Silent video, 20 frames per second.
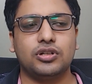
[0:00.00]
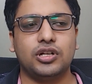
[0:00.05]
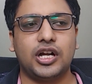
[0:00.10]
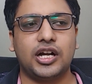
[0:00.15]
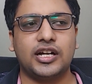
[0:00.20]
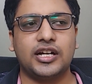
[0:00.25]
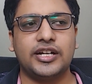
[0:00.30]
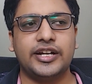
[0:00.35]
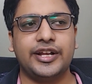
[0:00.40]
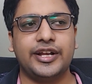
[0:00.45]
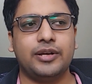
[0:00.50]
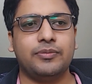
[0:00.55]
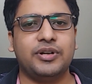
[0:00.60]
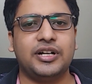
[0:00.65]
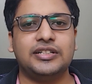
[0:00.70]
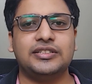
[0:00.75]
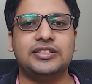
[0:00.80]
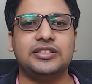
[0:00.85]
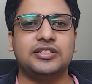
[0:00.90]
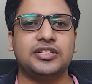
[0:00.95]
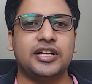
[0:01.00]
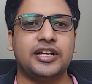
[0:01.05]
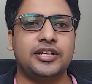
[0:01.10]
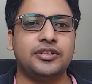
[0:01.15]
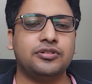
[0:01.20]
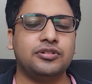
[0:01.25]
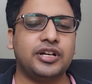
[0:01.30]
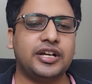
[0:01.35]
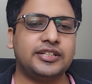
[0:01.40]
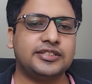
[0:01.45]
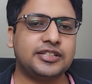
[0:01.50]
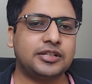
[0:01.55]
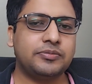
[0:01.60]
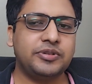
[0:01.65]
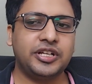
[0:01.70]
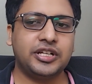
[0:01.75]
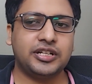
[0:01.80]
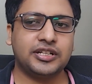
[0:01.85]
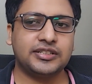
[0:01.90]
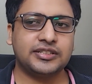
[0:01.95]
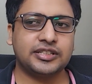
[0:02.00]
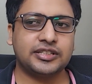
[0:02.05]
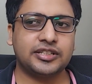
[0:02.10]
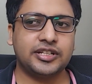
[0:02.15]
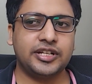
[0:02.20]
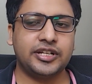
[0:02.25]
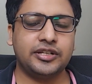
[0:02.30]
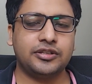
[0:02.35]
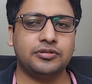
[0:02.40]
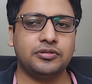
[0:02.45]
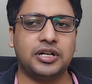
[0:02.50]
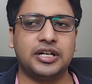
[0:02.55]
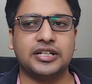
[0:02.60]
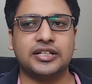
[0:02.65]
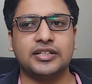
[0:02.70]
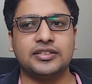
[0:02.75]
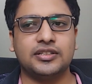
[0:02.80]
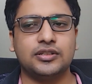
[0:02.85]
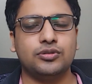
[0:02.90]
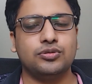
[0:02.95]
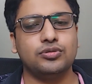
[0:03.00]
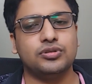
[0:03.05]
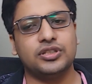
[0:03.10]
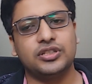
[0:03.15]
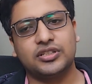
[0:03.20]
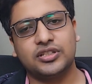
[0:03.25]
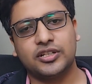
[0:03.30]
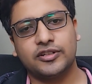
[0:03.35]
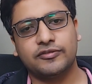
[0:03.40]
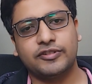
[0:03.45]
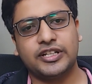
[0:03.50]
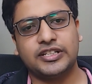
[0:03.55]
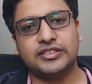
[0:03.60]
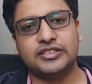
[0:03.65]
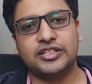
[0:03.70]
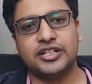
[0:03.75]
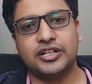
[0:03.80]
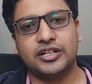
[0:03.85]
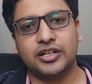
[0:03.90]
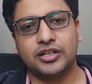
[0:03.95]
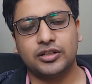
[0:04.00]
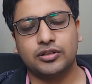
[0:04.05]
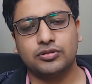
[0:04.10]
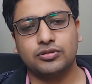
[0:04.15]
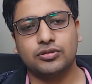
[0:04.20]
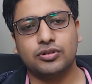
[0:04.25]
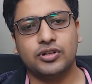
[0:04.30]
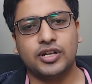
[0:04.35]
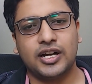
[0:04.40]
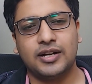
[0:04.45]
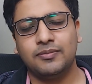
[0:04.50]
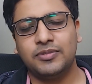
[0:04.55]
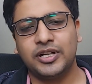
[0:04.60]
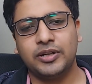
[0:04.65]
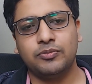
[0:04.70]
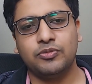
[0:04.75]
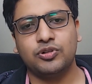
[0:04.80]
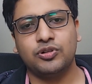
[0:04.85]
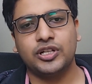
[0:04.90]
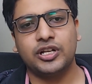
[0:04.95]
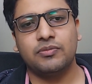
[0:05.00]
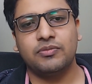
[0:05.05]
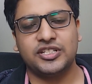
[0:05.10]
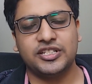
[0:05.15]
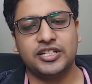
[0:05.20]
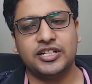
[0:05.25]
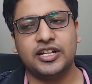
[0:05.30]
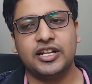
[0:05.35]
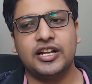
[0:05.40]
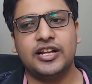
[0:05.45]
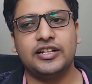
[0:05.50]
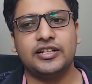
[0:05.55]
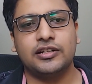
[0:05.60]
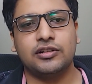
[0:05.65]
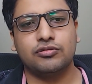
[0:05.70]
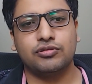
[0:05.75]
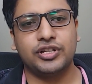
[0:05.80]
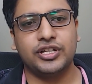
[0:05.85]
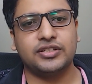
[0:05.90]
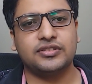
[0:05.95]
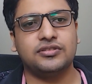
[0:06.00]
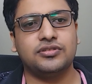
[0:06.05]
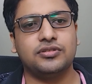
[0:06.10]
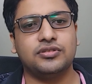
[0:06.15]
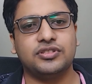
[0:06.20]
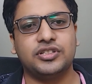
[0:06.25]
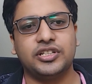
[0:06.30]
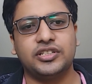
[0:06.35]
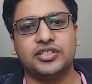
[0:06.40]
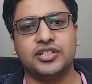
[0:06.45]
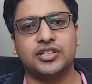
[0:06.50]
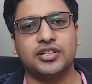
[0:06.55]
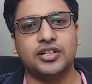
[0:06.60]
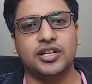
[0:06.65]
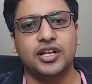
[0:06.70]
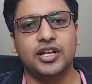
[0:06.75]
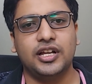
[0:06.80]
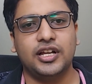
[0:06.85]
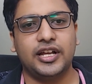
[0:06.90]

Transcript: अगर डीएमआरसी चाहे तो ऐसा भी कर सकते हैं कि द्वारका से दूसरी तरफ एक्सटेंड करके उसको डाबरी मोड़ या मजेंटा लाइन का कोई एक जो स्टेशन